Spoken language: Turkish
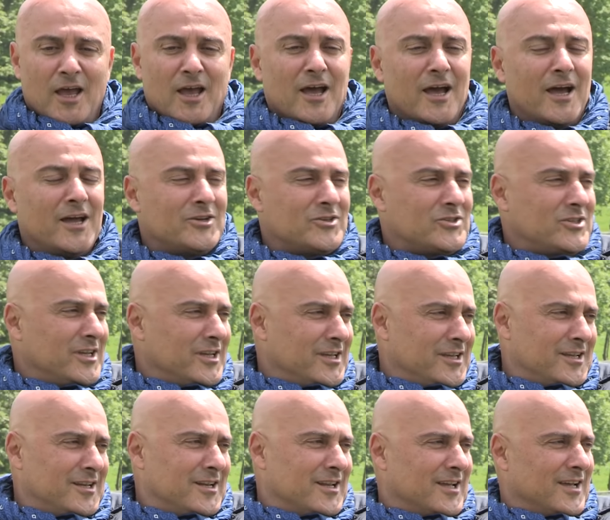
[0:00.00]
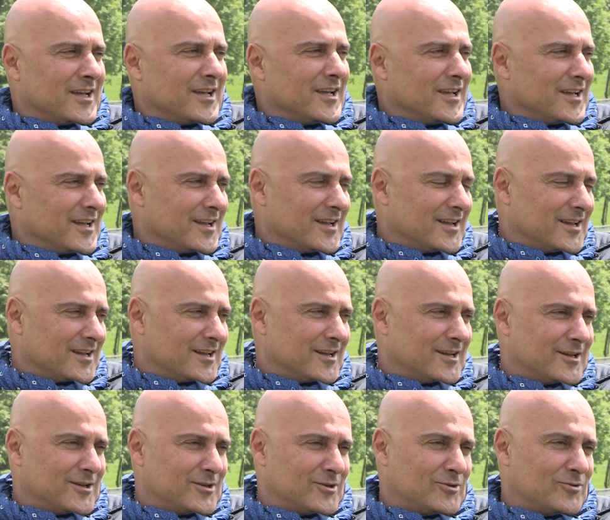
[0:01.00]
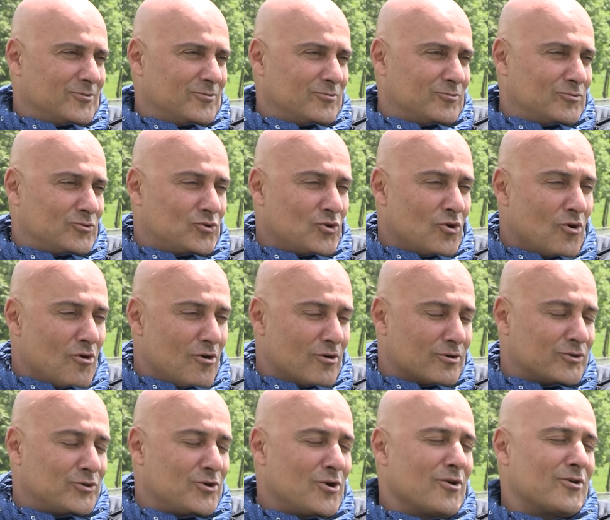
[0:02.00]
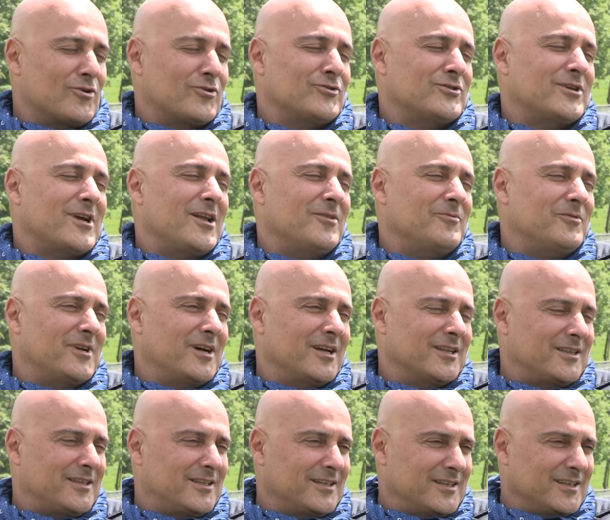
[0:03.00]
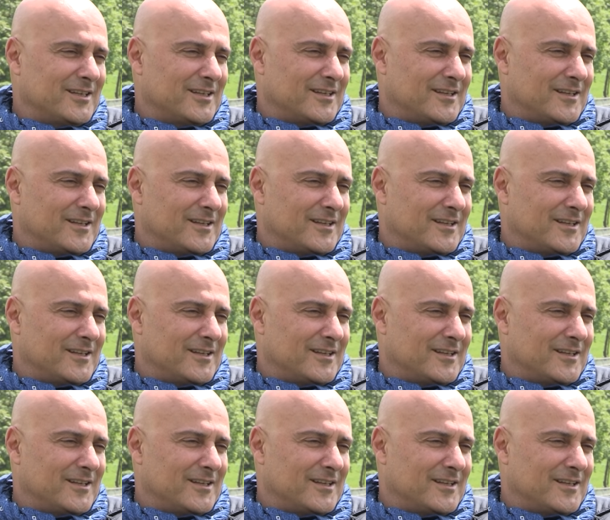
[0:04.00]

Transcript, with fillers: Her şeyiyle çok çok güzel bir attı.